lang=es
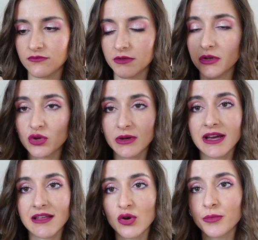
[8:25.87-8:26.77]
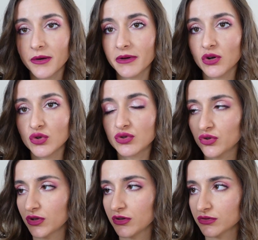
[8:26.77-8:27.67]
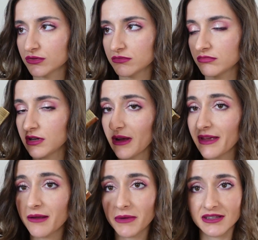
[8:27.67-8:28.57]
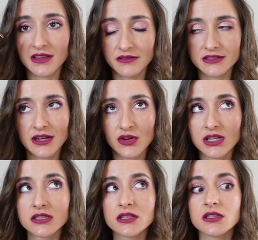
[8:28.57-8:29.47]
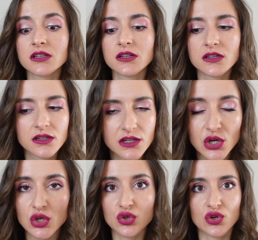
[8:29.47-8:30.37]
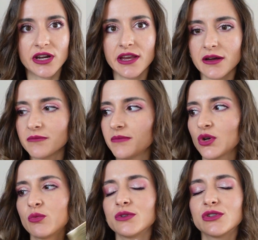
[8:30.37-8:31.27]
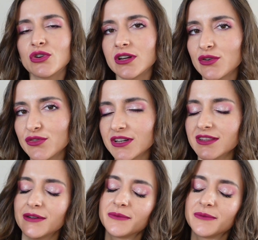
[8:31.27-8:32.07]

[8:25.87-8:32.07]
Me he visto obligada a comprarme otro de los la mate de Yves Saint Laurent. Yo no quería, pero lo pusieron en oferta.